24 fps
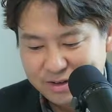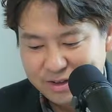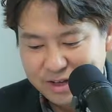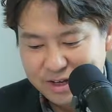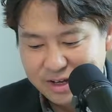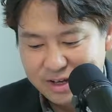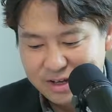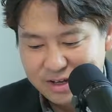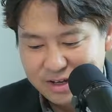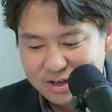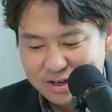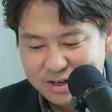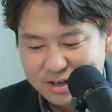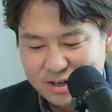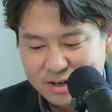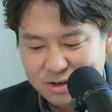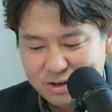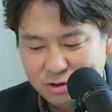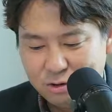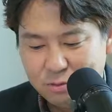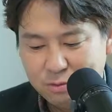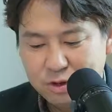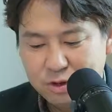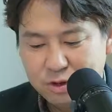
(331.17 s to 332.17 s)
그런데
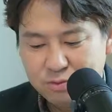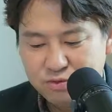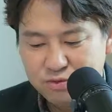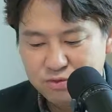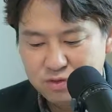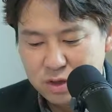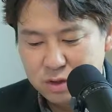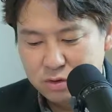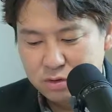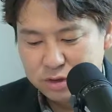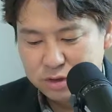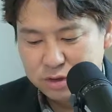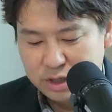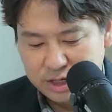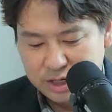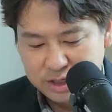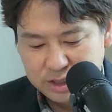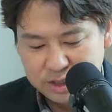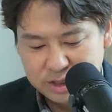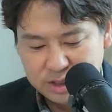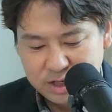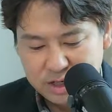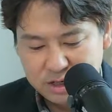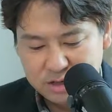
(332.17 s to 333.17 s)
그럼에도 불구하고
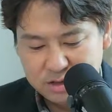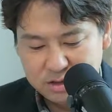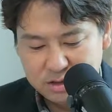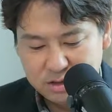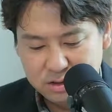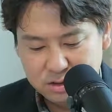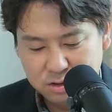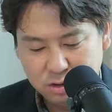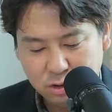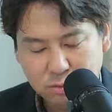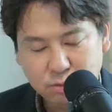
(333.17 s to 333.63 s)
제가 이 책을